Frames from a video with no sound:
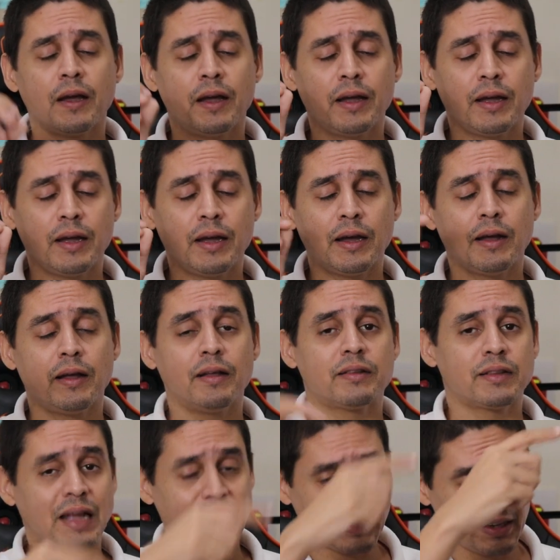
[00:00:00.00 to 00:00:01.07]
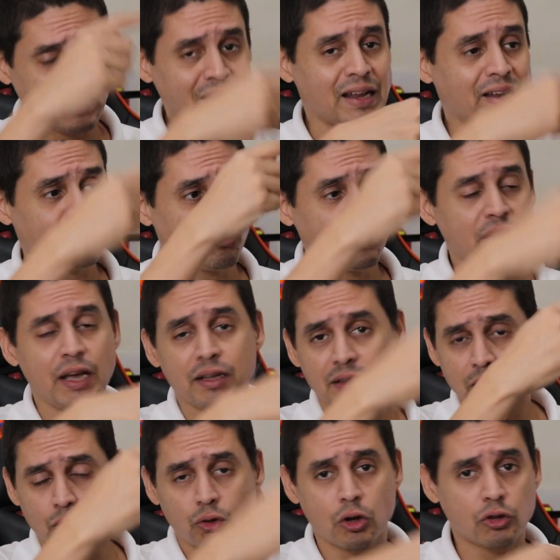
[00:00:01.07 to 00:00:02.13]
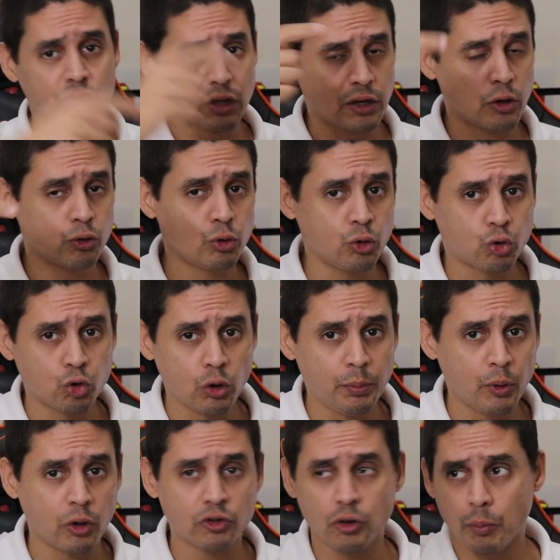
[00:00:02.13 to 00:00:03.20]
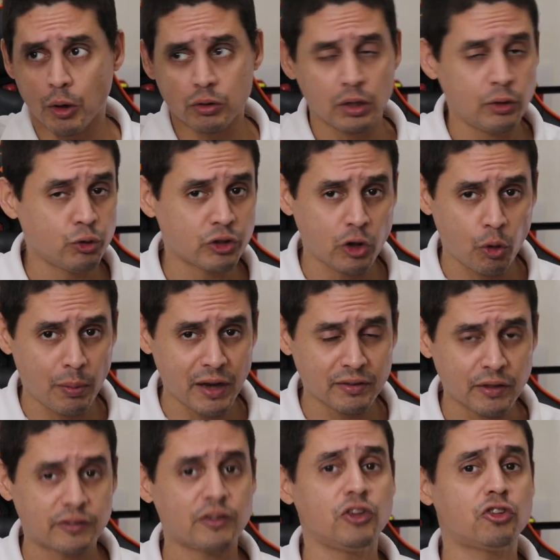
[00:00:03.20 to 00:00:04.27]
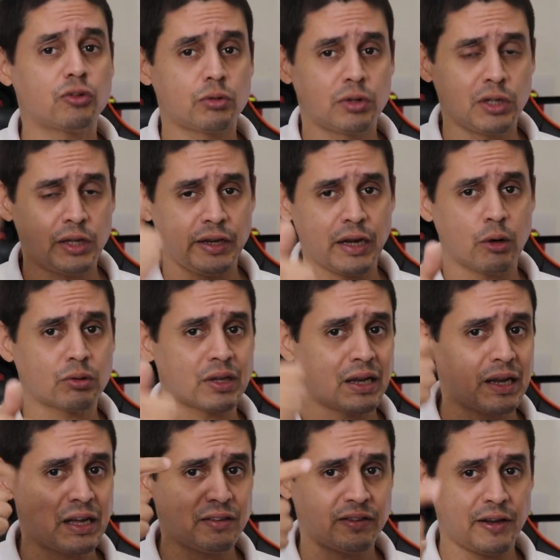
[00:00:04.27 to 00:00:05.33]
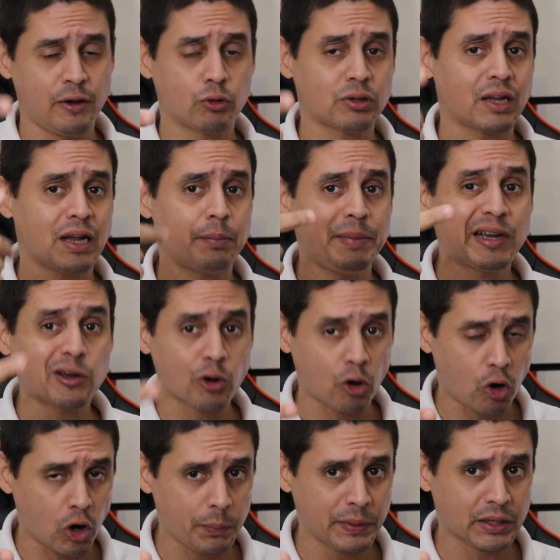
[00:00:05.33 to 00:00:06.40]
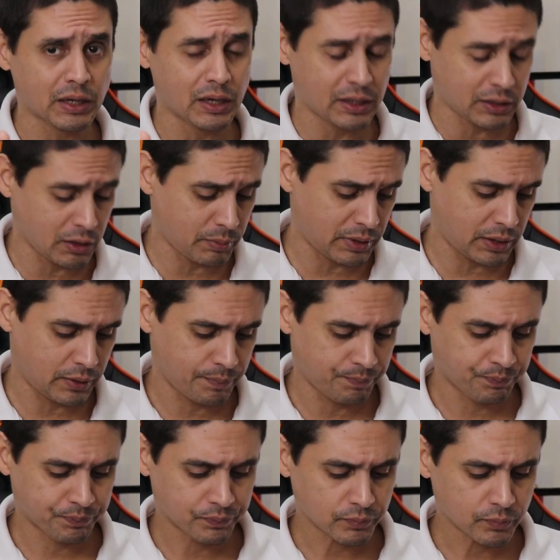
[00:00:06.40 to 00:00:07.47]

É, tá aqui na direita do nosso canal do YouTube, onde eu boto ali os que eu mais assisto. Daniel tá lá, Zenil tá lá, Micro Hobby tá lá também.